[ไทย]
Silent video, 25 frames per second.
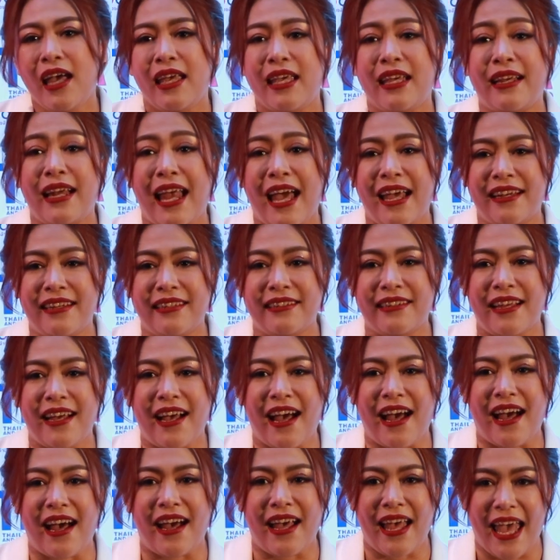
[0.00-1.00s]
อีกลายหนึ่งนะ
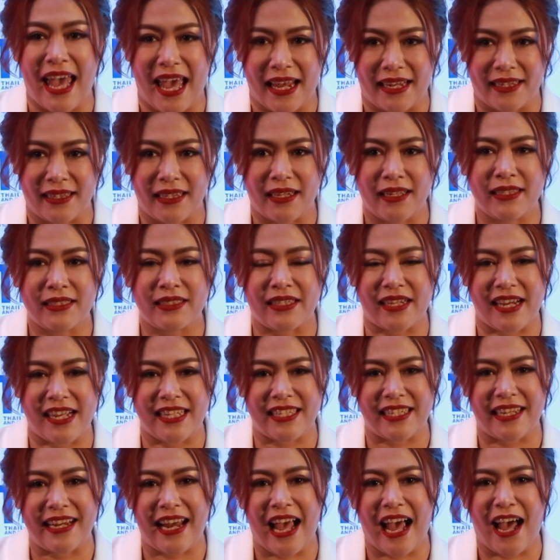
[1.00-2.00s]
คะ at รี
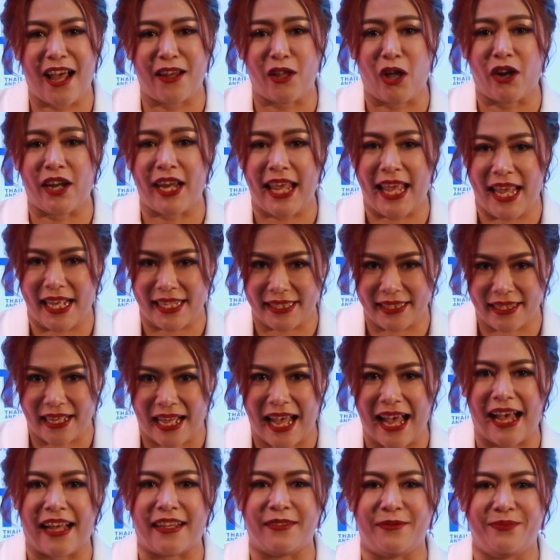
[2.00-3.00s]
ชดา .x
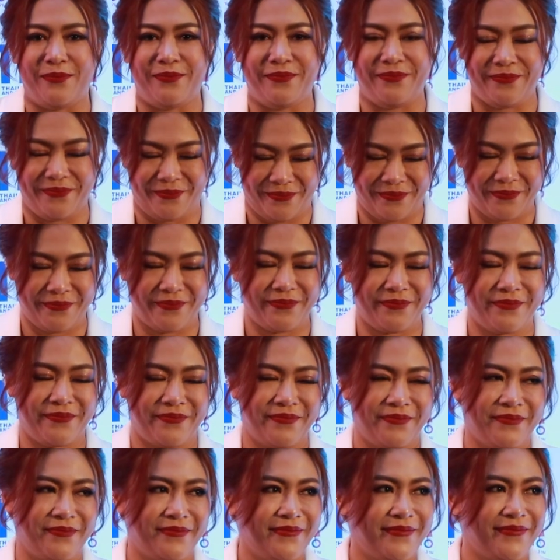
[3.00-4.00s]
ค่ะ การั
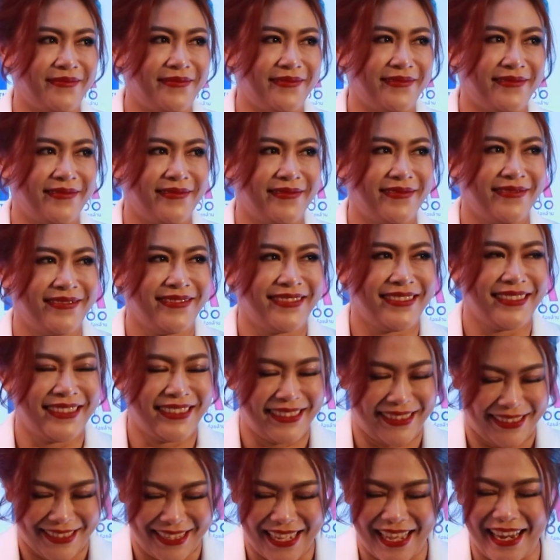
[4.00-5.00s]
นตีโดยแม่โซม
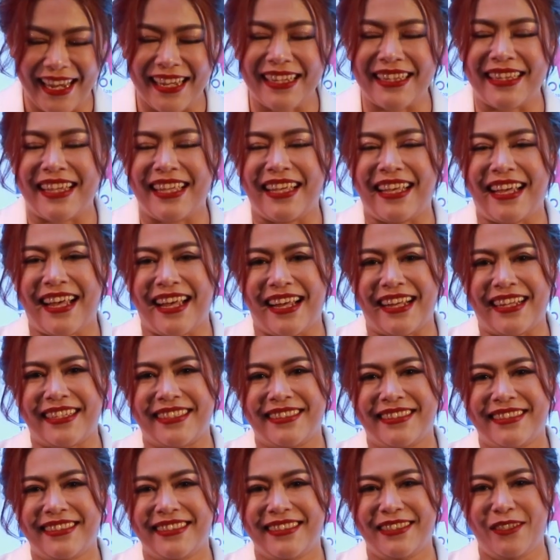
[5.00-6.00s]
การันตีค่ะ
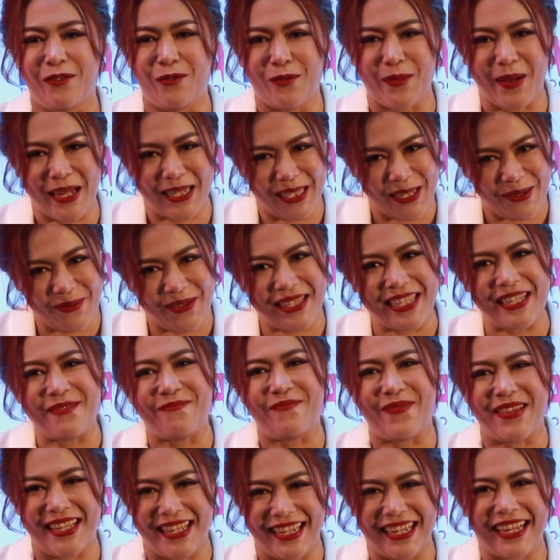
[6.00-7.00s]
อยู่มา
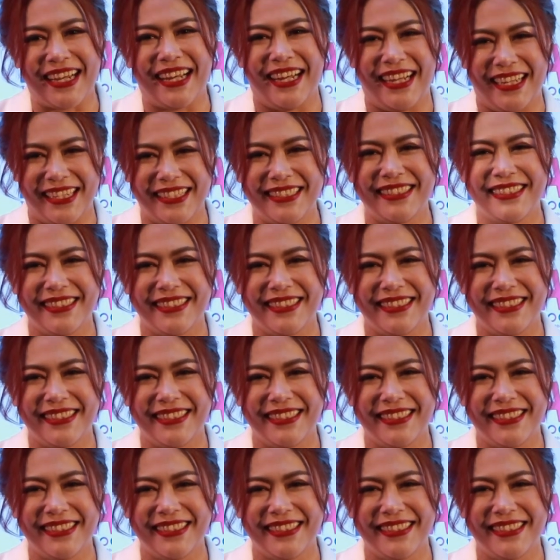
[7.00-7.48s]
14 ปีแล้วค่ะ